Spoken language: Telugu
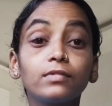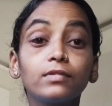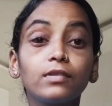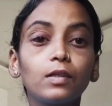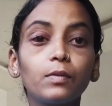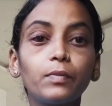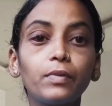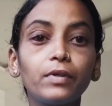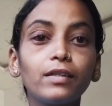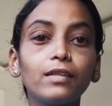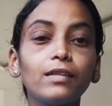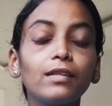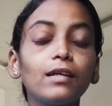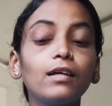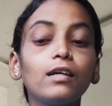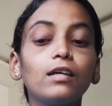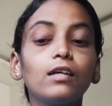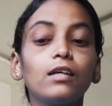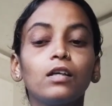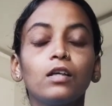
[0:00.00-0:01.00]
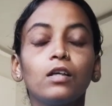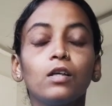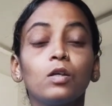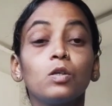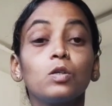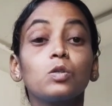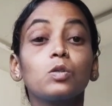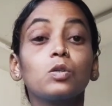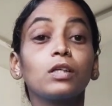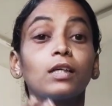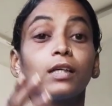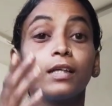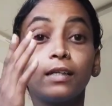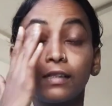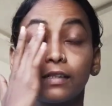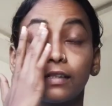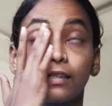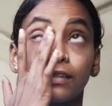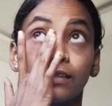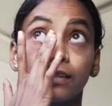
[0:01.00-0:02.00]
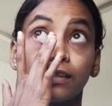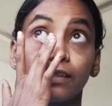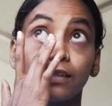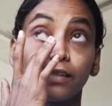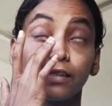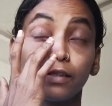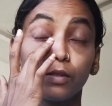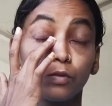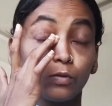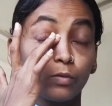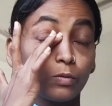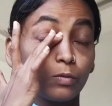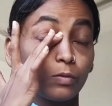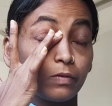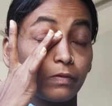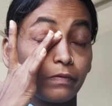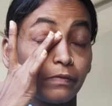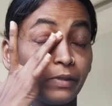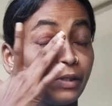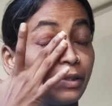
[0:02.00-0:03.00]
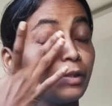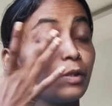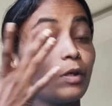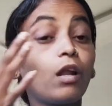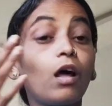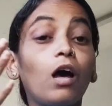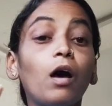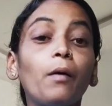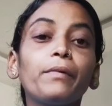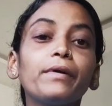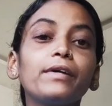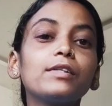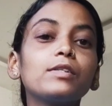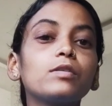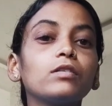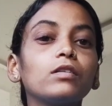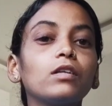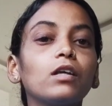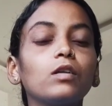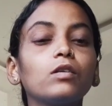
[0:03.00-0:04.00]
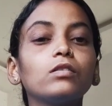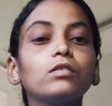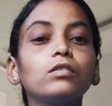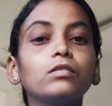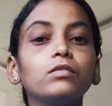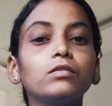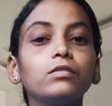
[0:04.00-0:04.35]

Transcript: కనపడిందా సో ఏంటంటే నేను వీడియోలు ఆపేస్తున్నాను